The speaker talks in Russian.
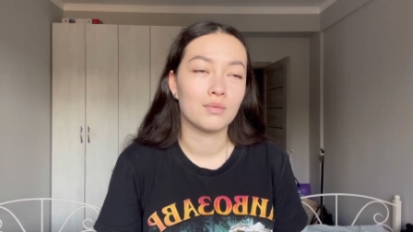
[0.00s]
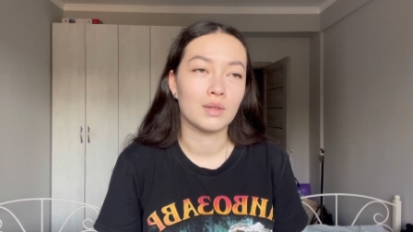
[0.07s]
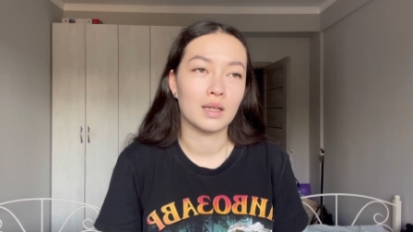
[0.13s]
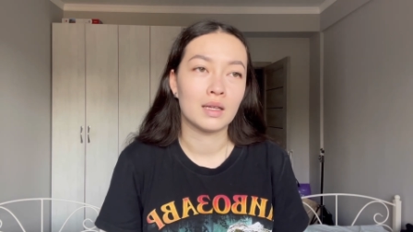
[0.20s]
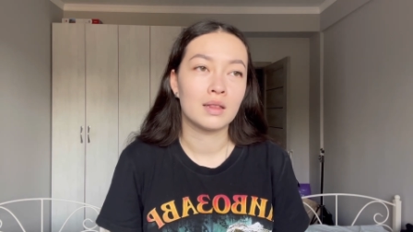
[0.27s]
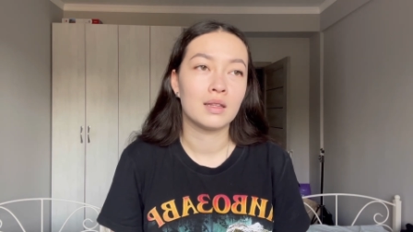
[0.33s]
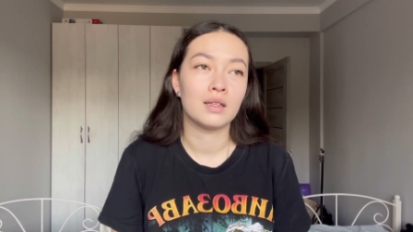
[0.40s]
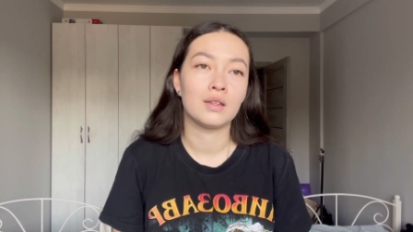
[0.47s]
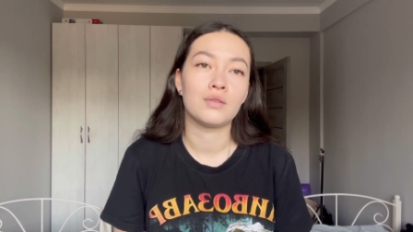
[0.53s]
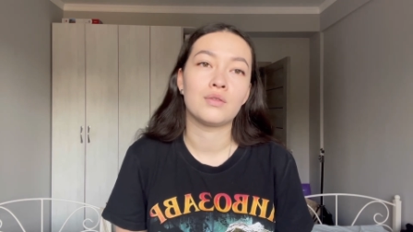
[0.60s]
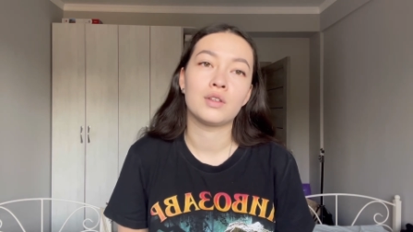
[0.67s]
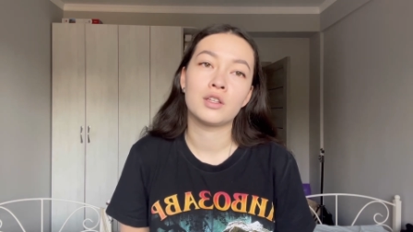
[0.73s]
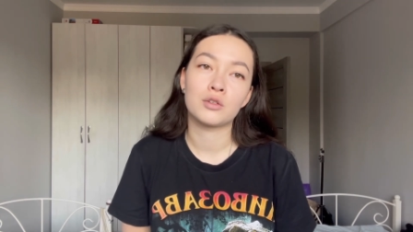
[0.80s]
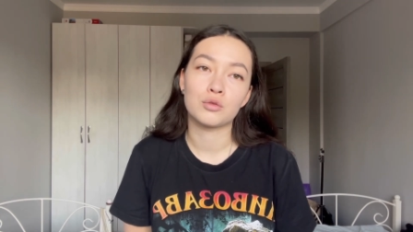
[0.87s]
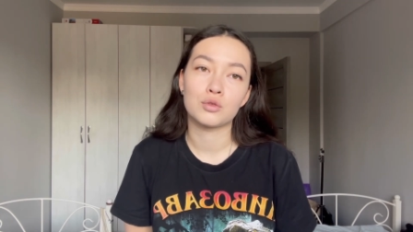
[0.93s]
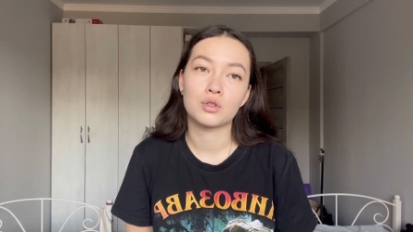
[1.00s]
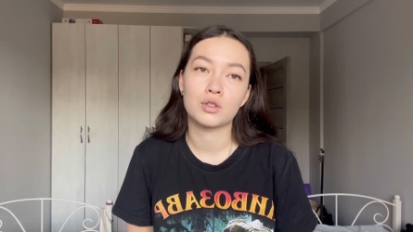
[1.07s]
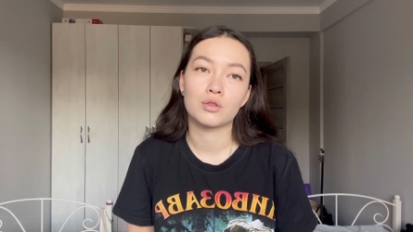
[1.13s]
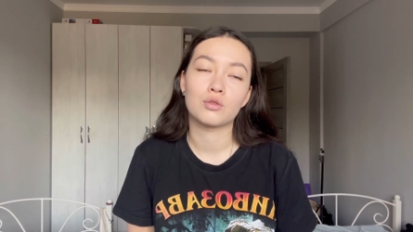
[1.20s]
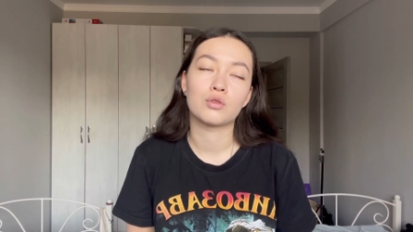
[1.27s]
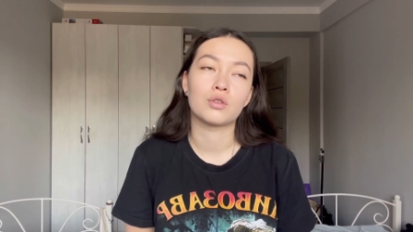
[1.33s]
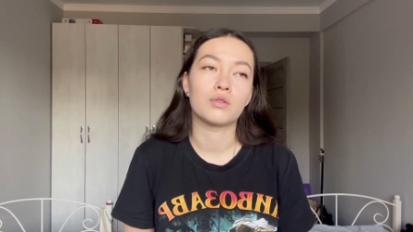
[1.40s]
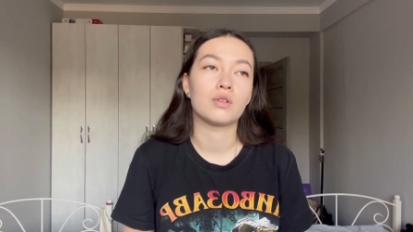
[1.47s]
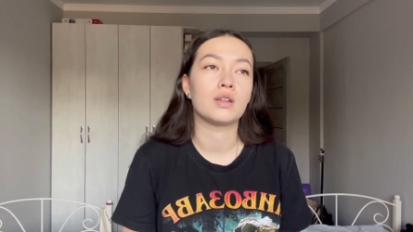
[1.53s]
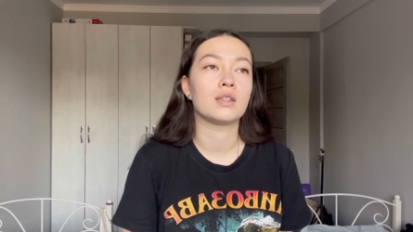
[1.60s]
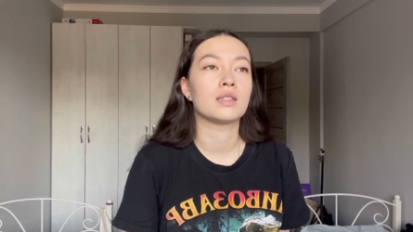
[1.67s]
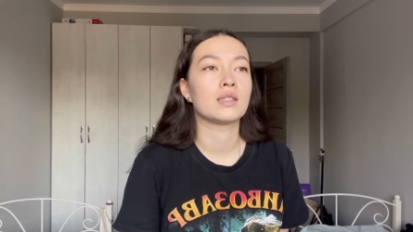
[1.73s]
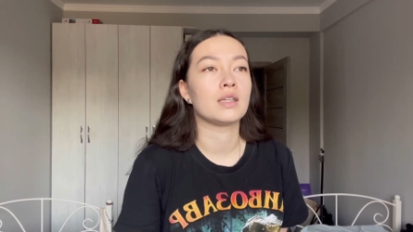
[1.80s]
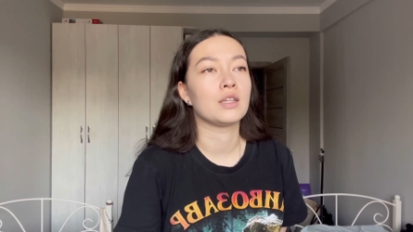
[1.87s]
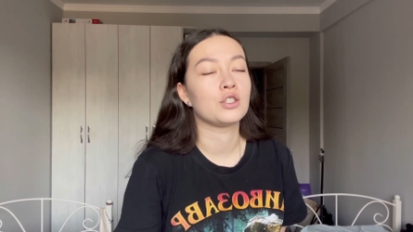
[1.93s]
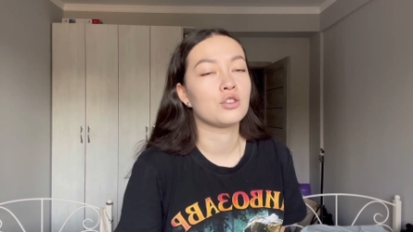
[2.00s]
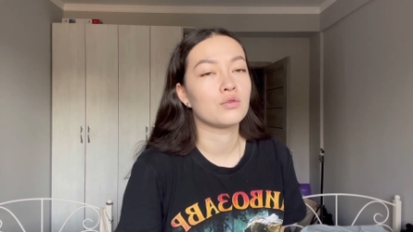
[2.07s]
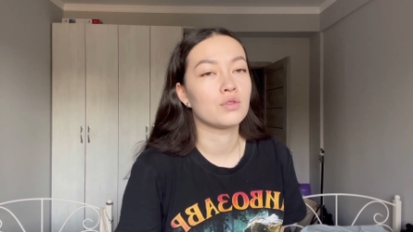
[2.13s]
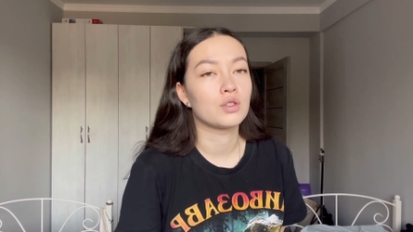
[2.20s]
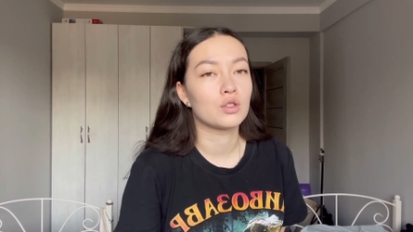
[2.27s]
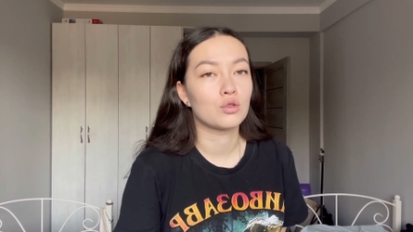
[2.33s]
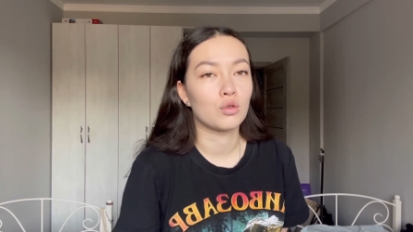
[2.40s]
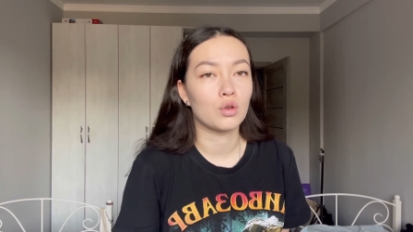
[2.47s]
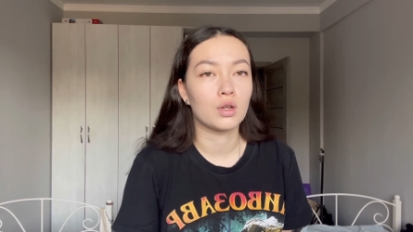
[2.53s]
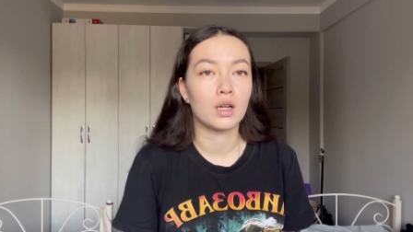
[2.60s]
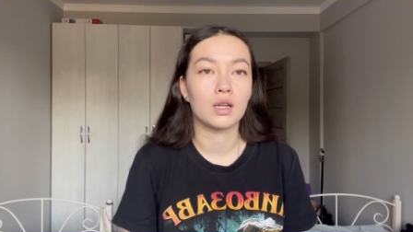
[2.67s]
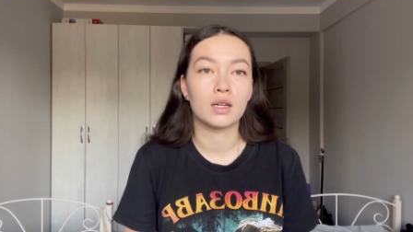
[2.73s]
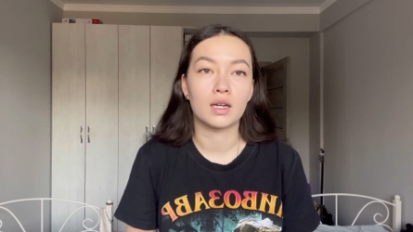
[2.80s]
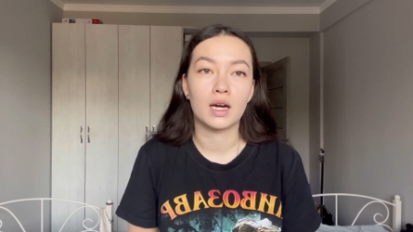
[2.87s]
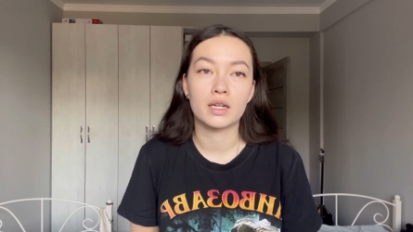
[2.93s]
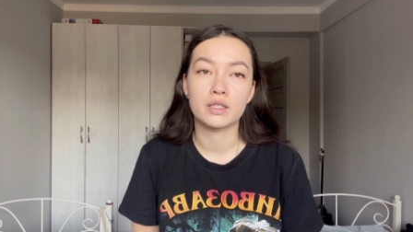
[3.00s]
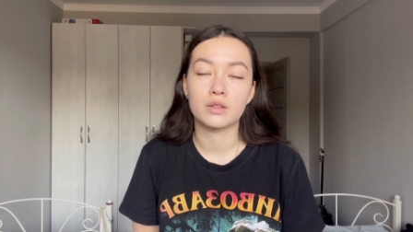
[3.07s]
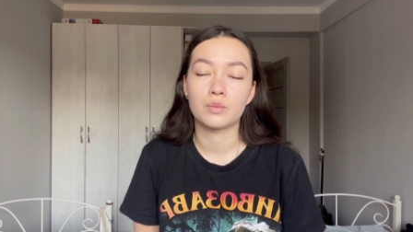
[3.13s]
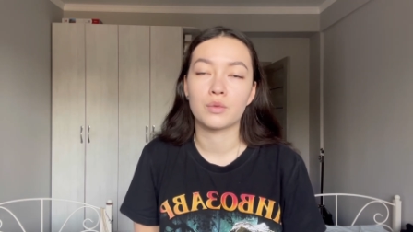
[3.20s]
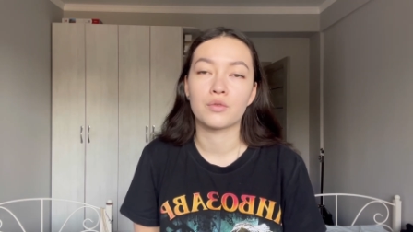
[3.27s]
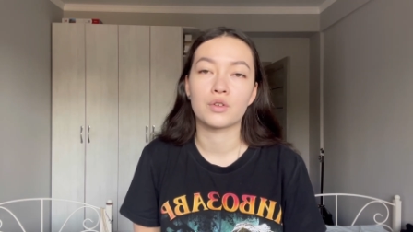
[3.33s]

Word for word: Это не вирус, который излечивается только лекарствами.